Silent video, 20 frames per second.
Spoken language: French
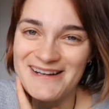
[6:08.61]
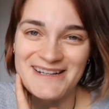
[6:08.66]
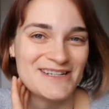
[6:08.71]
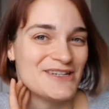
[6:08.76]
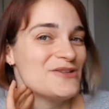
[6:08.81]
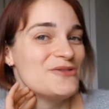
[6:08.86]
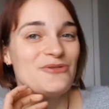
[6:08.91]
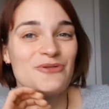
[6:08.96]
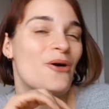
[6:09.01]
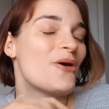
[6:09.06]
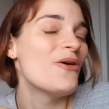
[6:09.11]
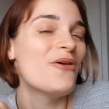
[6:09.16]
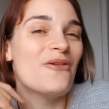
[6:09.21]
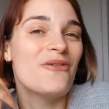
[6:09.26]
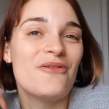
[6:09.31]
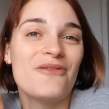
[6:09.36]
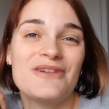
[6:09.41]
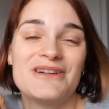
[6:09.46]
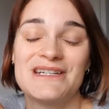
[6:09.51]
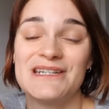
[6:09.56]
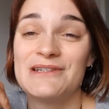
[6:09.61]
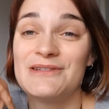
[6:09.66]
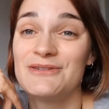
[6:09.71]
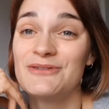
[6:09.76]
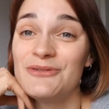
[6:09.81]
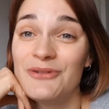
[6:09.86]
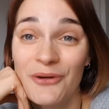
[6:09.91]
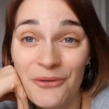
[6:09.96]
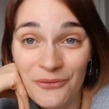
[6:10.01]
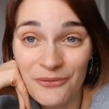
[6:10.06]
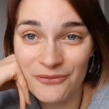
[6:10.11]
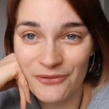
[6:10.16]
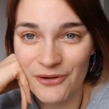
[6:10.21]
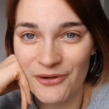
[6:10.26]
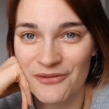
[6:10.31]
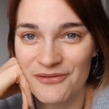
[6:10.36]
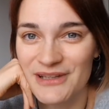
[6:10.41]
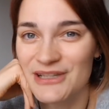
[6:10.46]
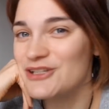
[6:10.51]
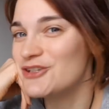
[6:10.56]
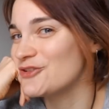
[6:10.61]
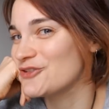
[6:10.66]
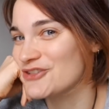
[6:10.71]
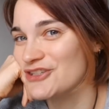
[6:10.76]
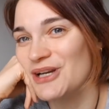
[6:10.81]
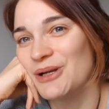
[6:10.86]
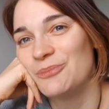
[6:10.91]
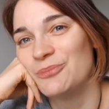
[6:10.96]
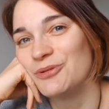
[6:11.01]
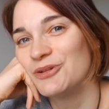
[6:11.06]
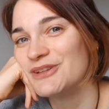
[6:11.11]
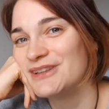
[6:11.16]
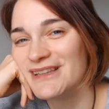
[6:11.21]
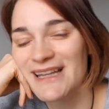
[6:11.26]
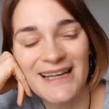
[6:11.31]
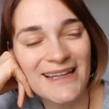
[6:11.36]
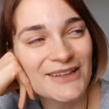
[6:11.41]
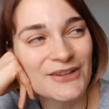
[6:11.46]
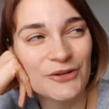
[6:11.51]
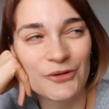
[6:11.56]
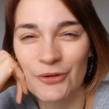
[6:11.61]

j'ai eu, re, de nouveau envie de changer un peu de tête,